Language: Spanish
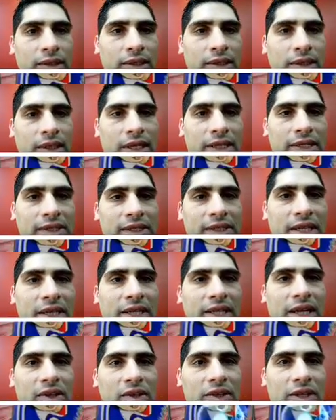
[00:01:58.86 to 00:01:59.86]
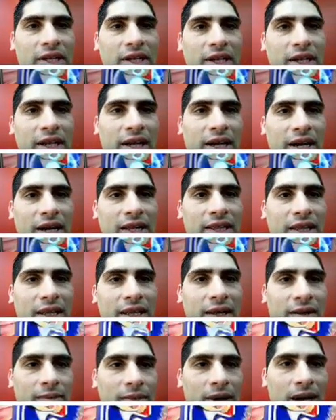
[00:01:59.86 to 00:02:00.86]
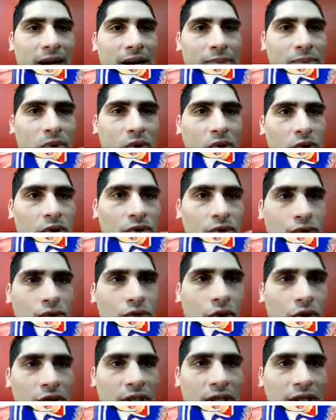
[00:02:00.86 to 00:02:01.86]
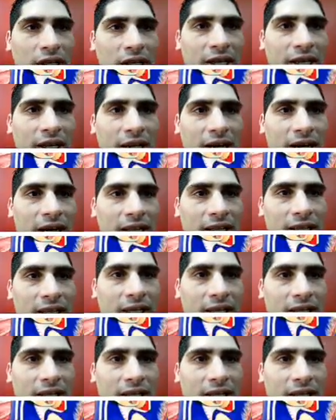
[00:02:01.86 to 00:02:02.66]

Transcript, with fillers: Ese Nita no tiene regate. Vamos, no tiene regate.